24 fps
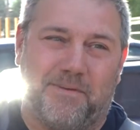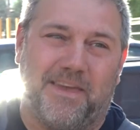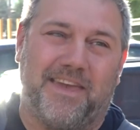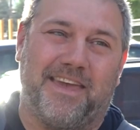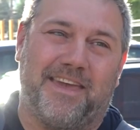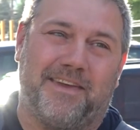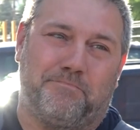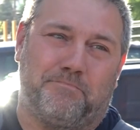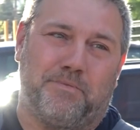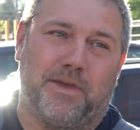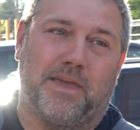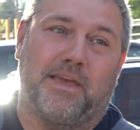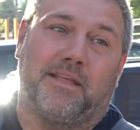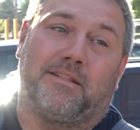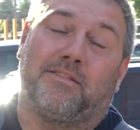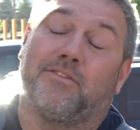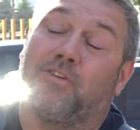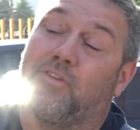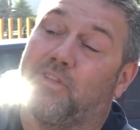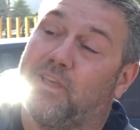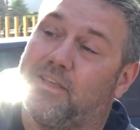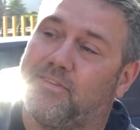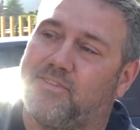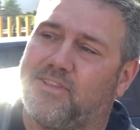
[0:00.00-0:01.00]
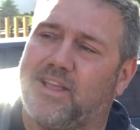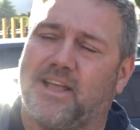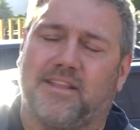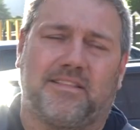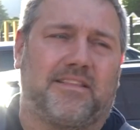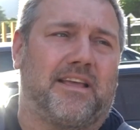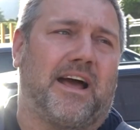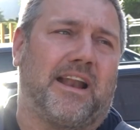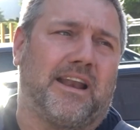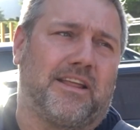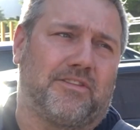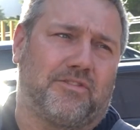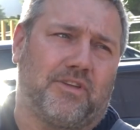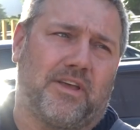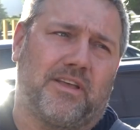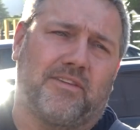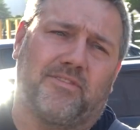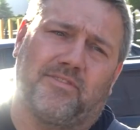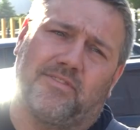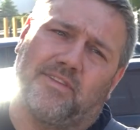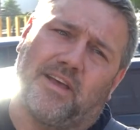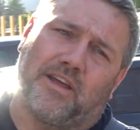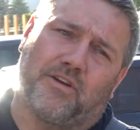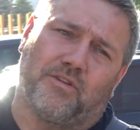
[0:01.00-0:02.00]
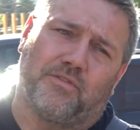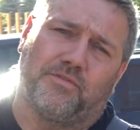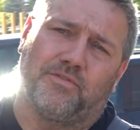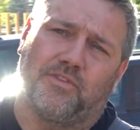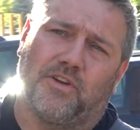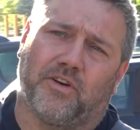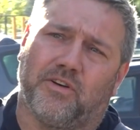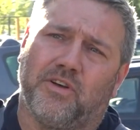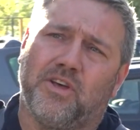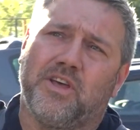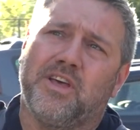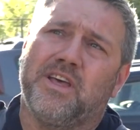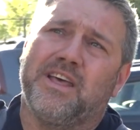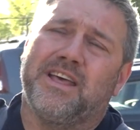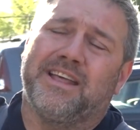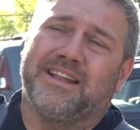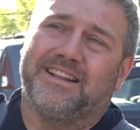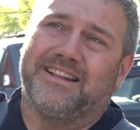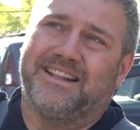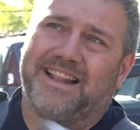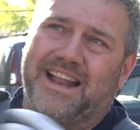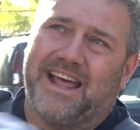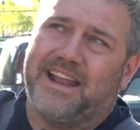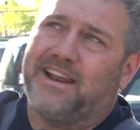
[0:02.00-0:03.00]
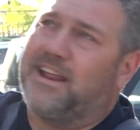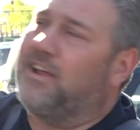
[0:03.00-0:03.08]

pi, pi. No niestety, ale to jest zarówno dla